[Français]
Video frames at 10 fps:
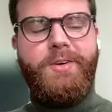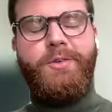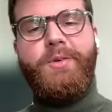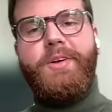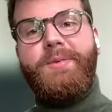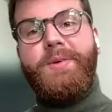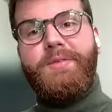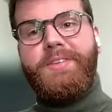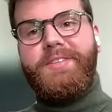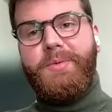Marc-Antoine, oui,
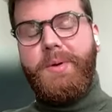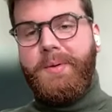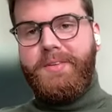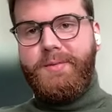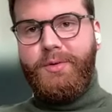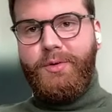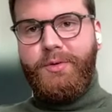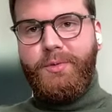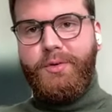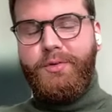effectivement, bah, merci de, de,
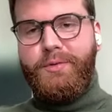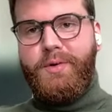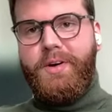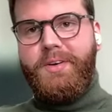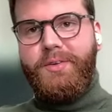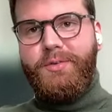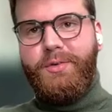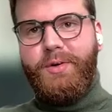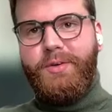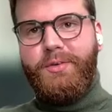me recevoir
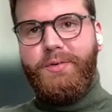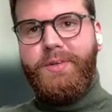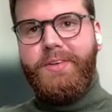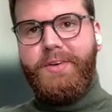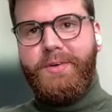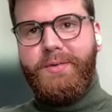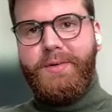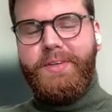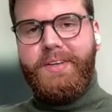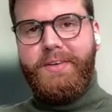sur, sur votre,
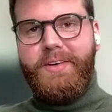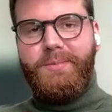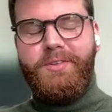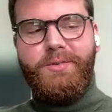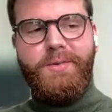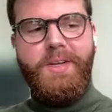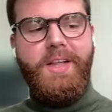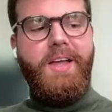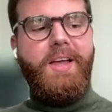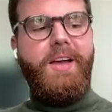votre émission.
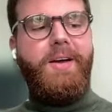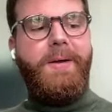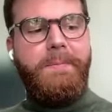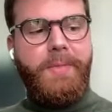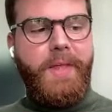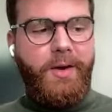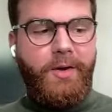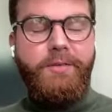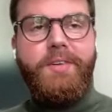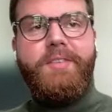alors,
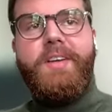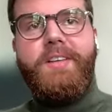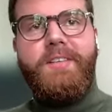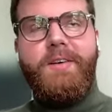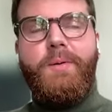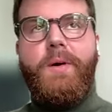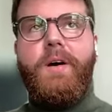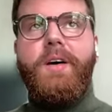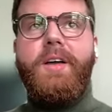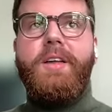Investali, c'est quoi
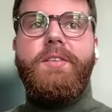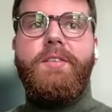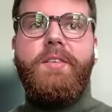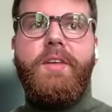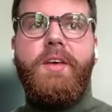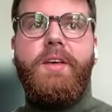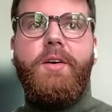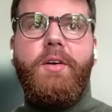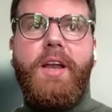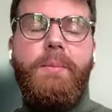c'est
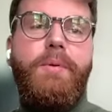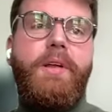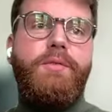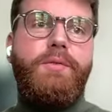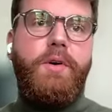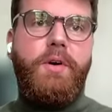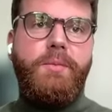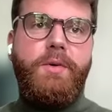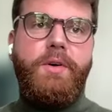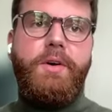euh, la
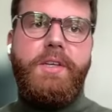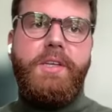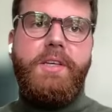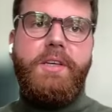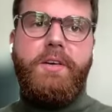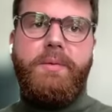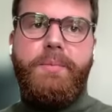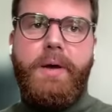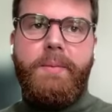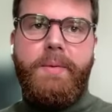plateforme euh, qui euh,
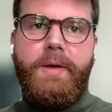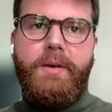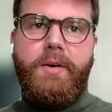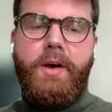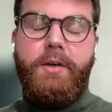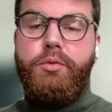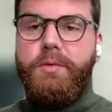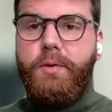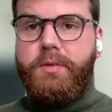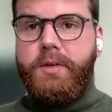permet à tous les
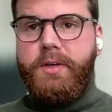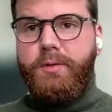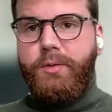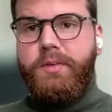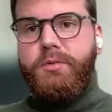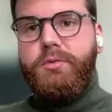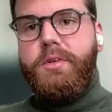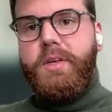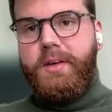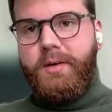Français de
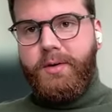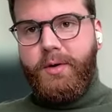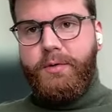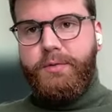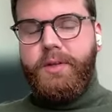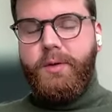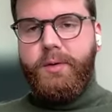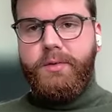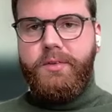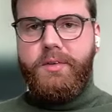s'éduquer en
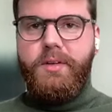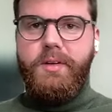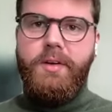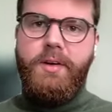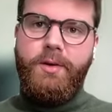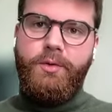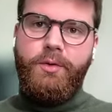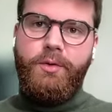finance et